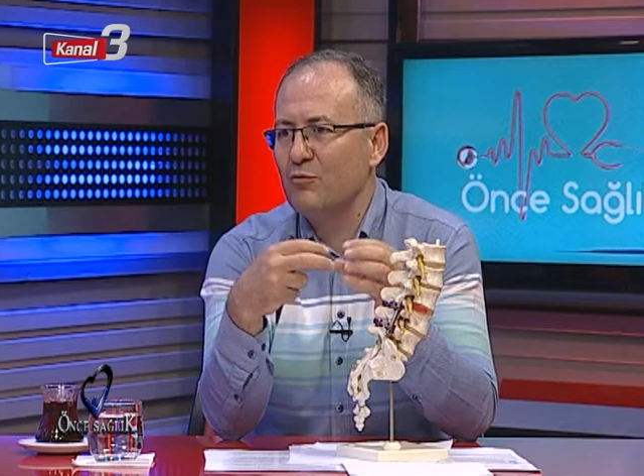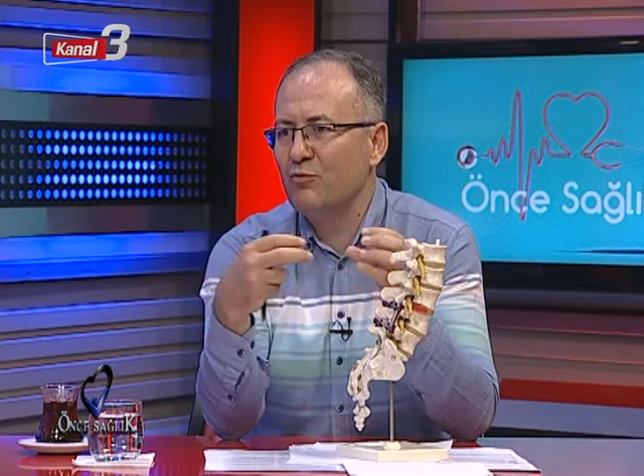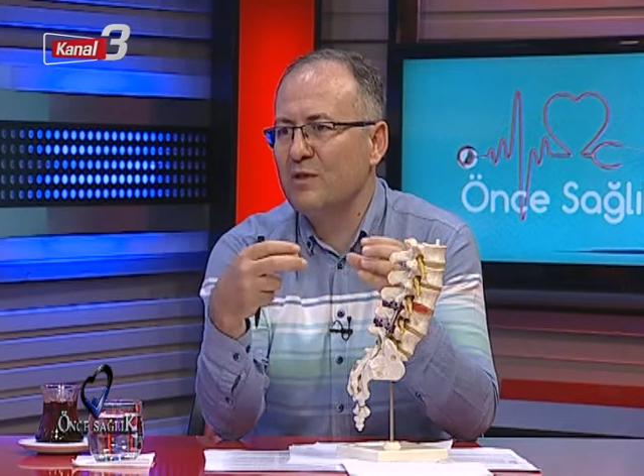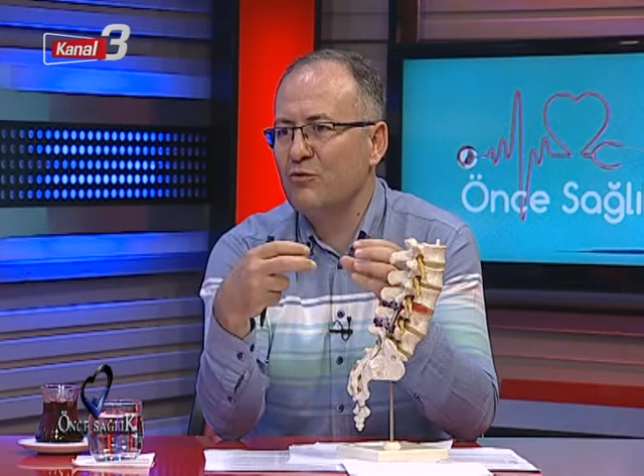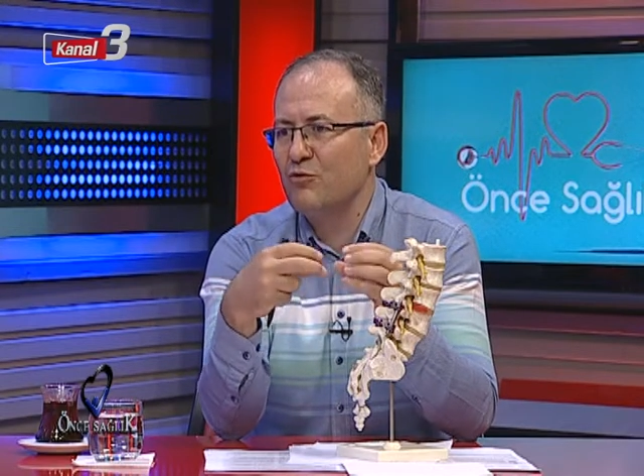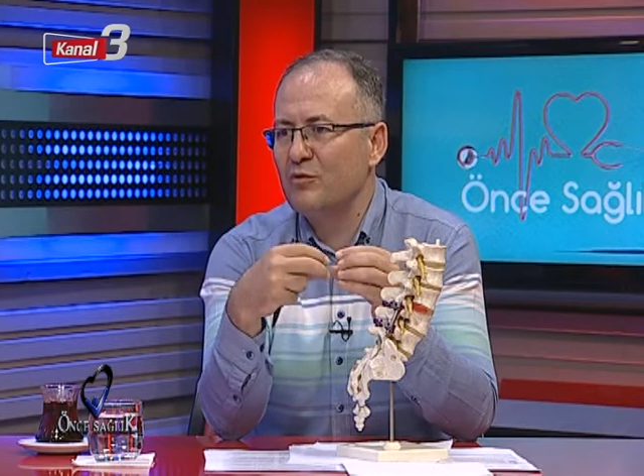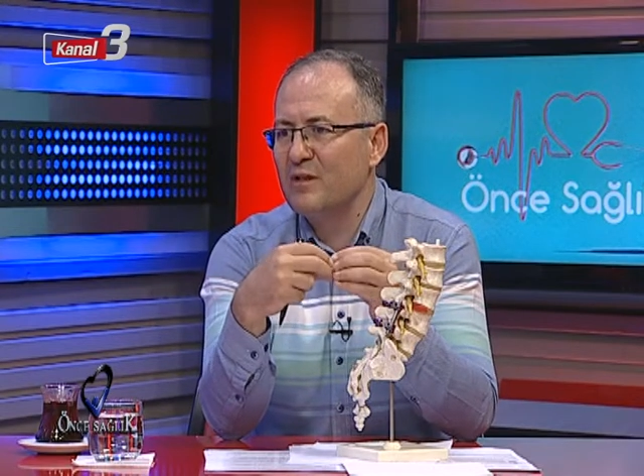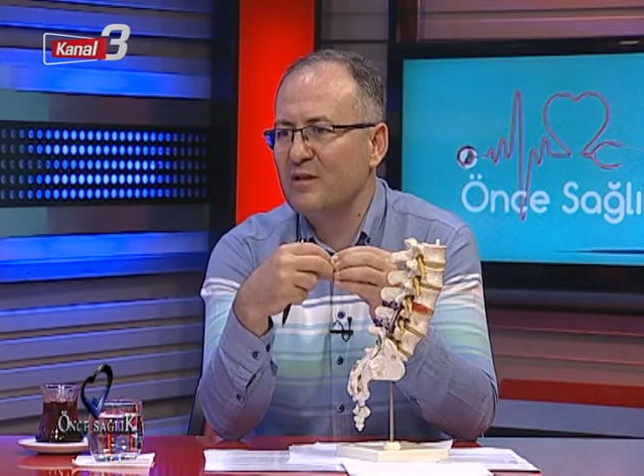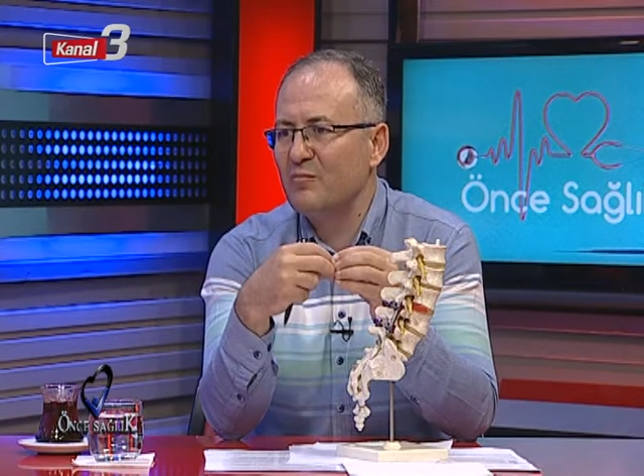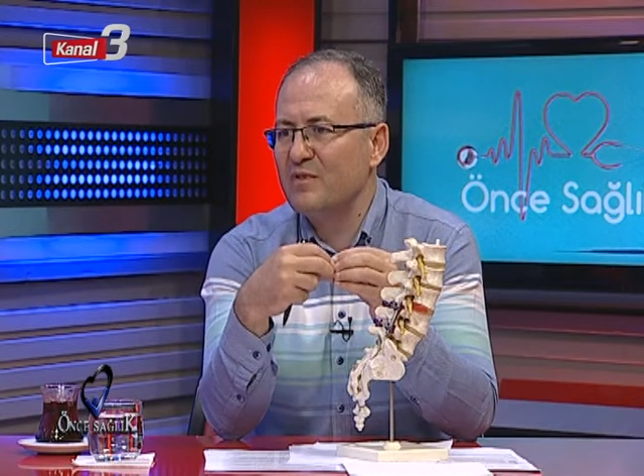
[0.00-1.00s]
Ultrason
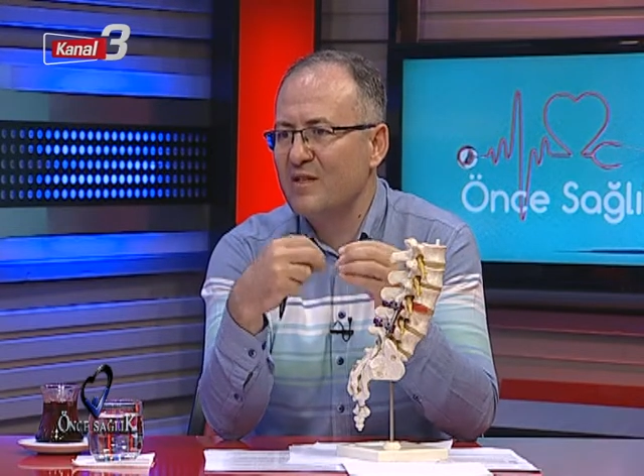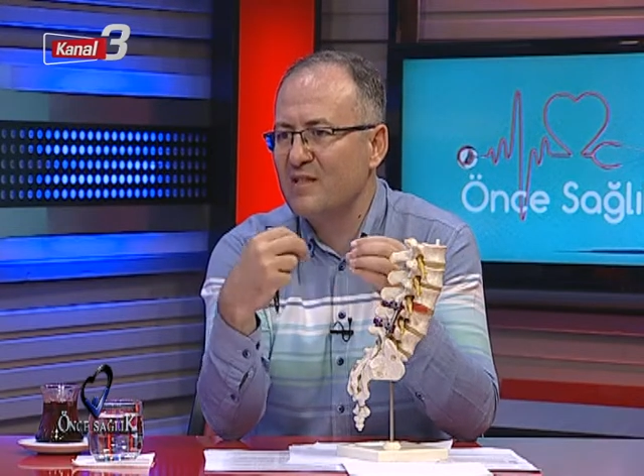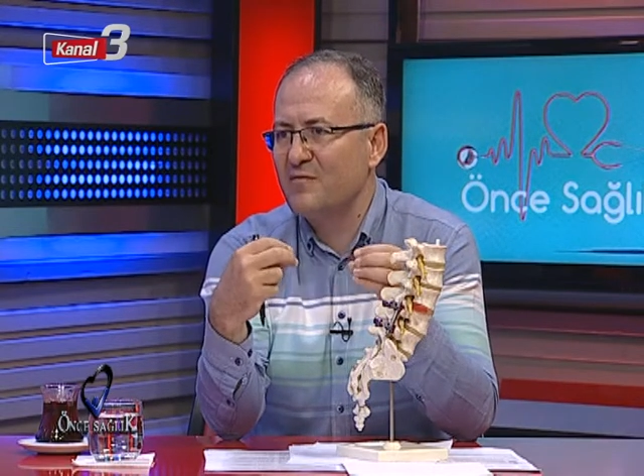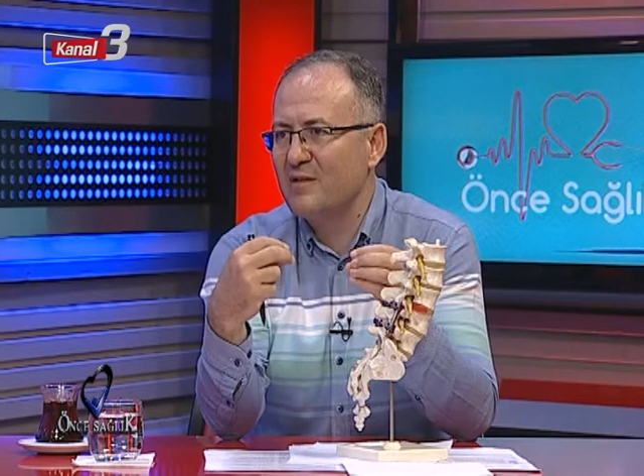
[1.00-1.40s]
dediğimiz ses